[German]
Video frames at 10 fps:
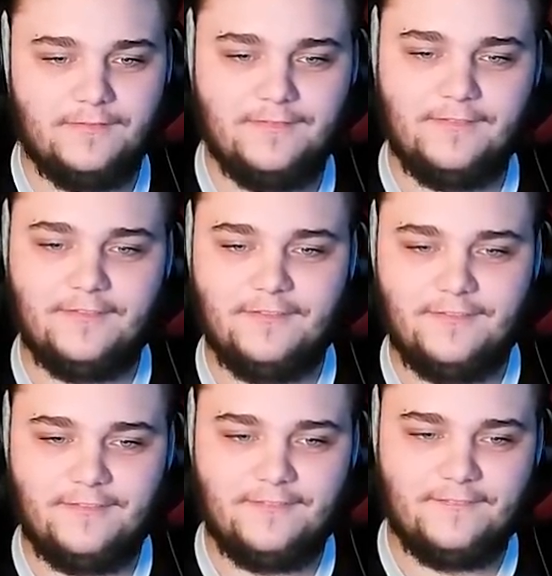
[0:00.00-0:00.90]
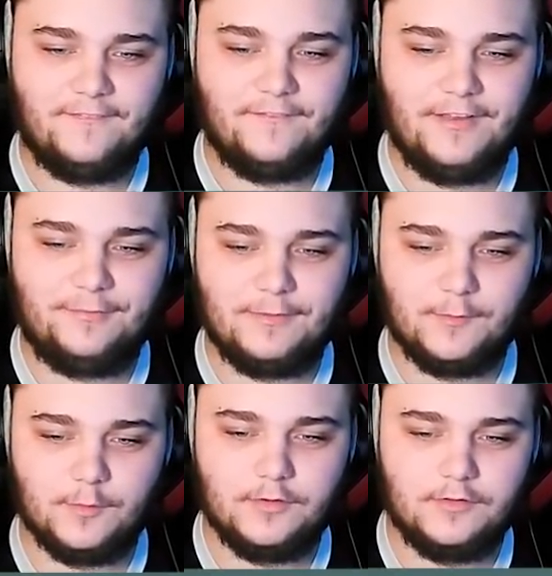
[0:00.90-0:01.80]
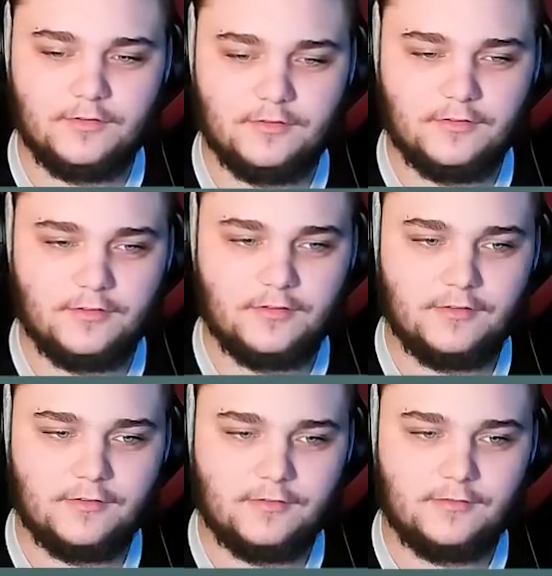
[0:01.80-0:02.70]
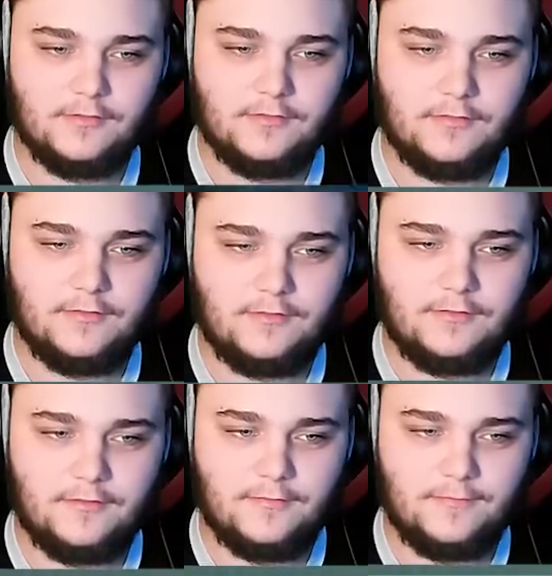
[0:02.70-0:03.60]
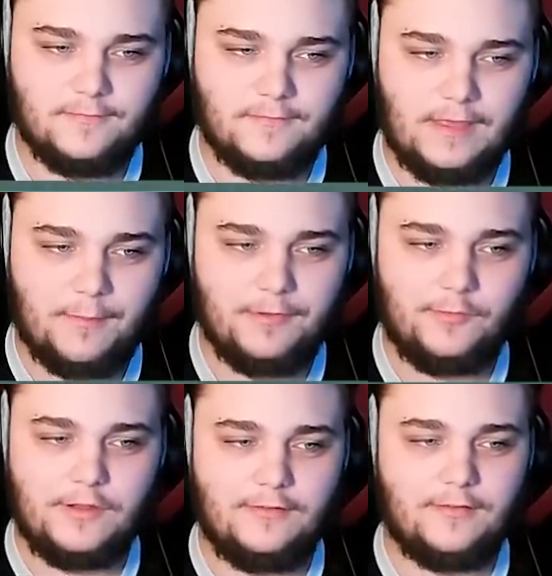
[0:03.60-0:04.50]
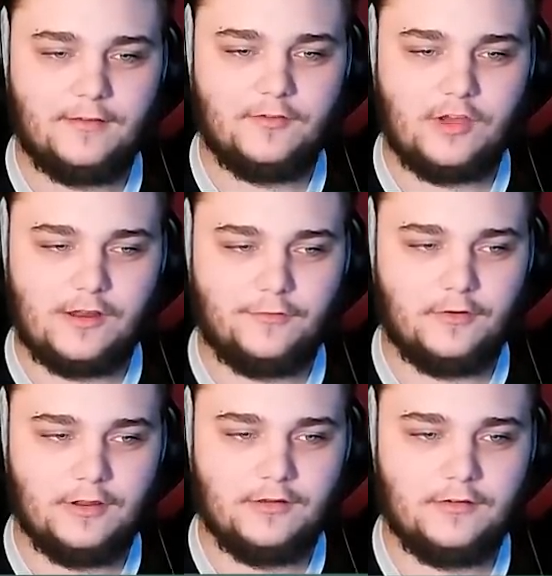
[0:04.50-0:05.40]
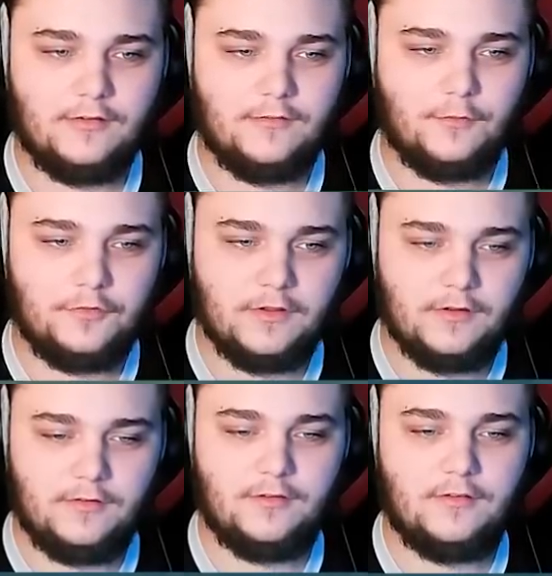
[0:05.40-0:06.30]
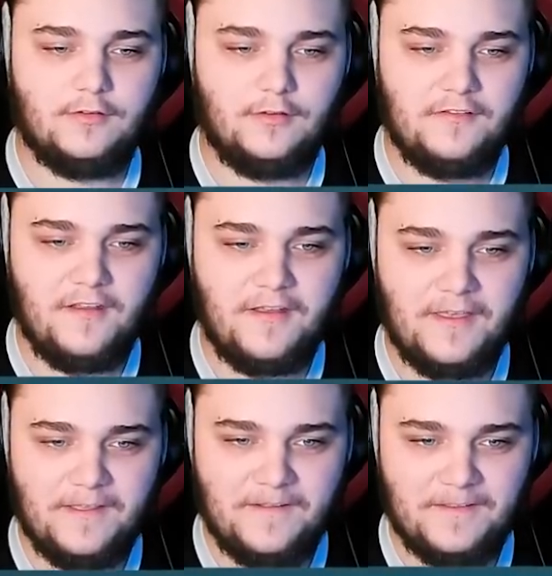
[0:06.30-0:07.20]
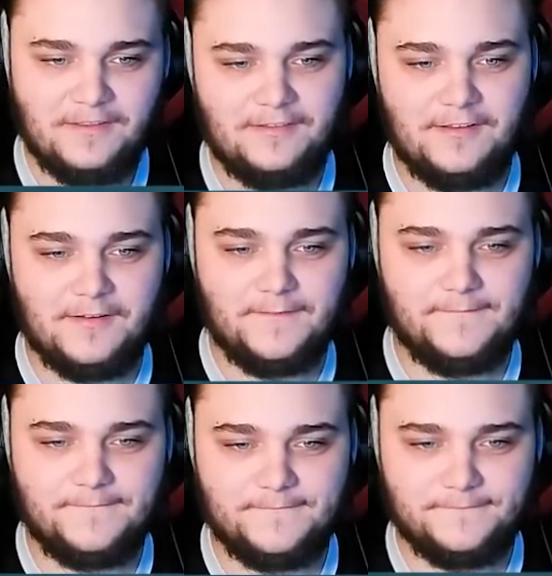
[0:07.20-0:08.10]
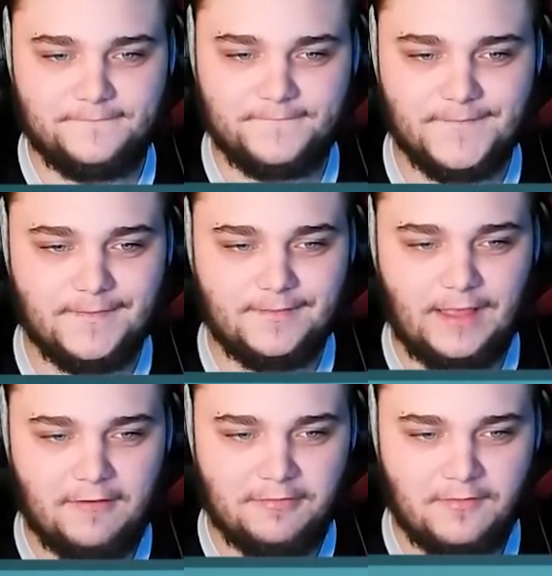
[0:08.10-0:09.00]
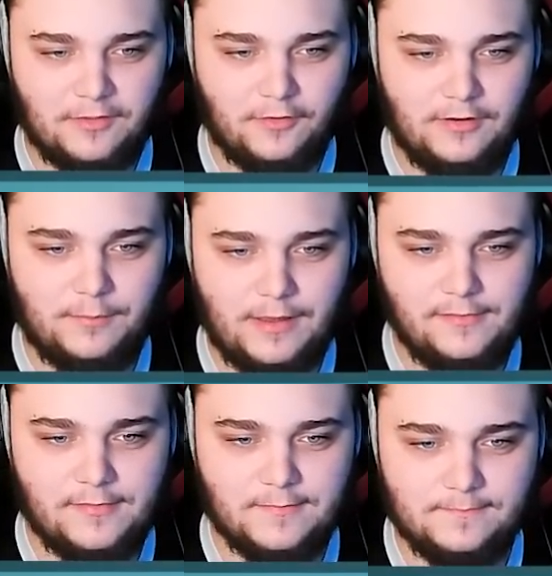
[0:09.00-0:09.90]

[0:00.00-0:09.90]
Ich bin's. Was bist du? Ich bin der Beste. Ja, bist du das? Schade von dir. Ja. Wusste ich nicht. So. Dann gehen wir erstmal wieder zurück in die Base.